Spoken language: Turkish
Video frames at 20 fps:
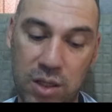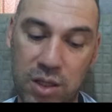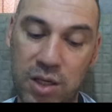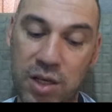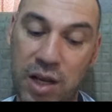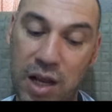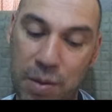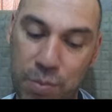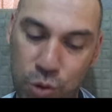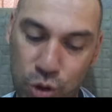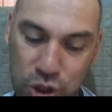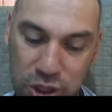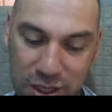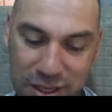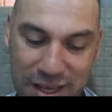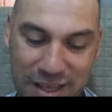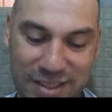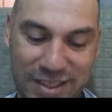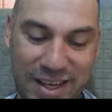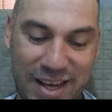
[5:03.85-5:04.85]
Yine bu
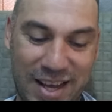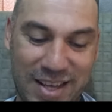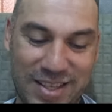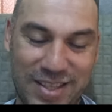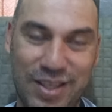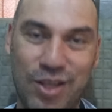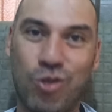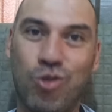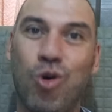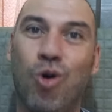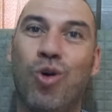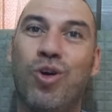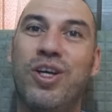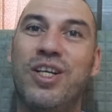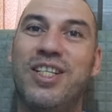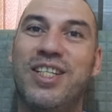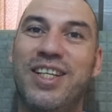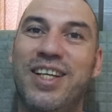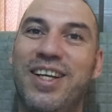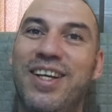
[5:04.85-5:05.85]
şirket sayesinde çok
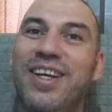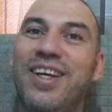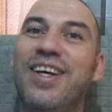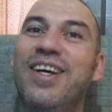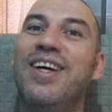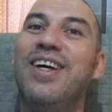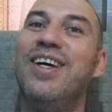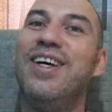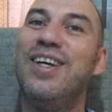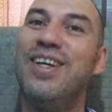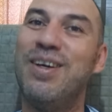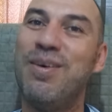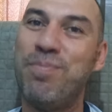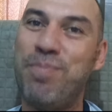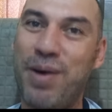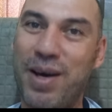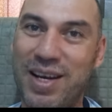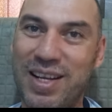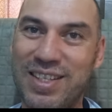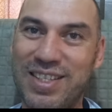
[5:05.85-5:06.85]
kişi
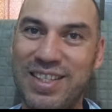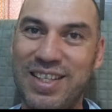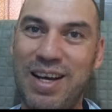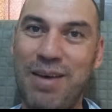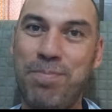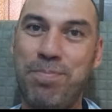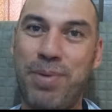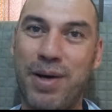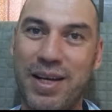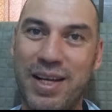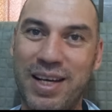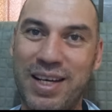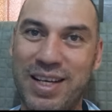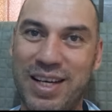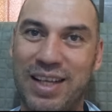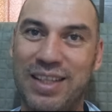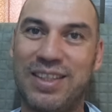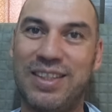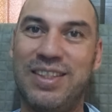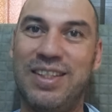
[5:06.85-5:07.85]
parasına para
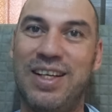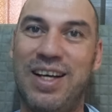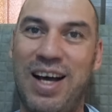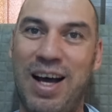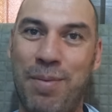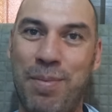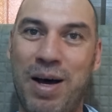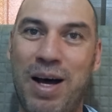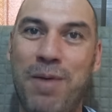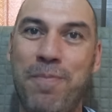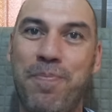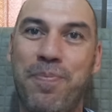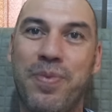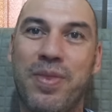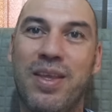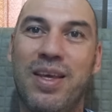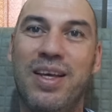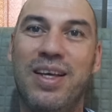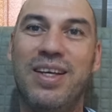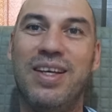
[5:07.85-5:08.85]
kattı. Ama
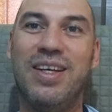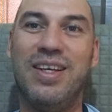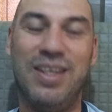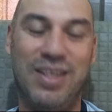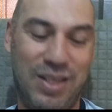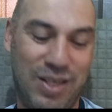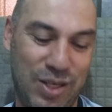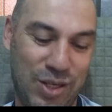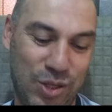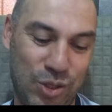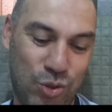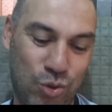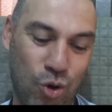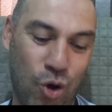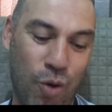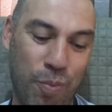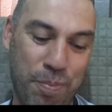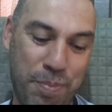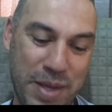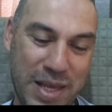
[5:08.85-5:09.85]
e,
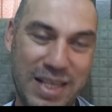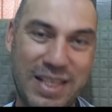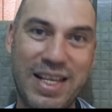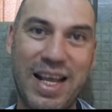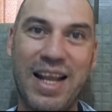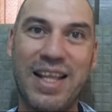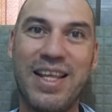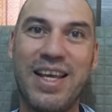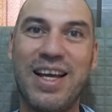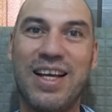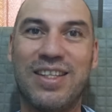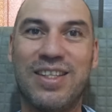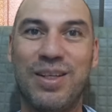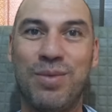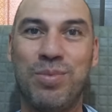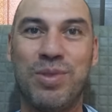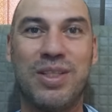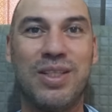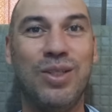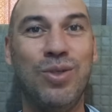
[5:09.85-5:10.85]
son bir senede
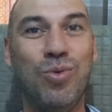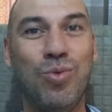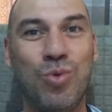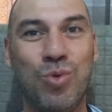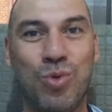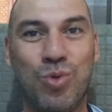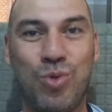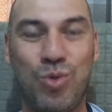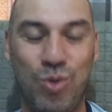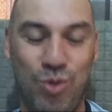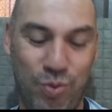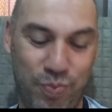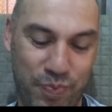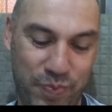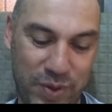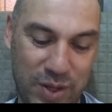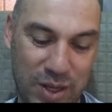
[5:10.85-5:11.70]
yatırımcısını üzdü.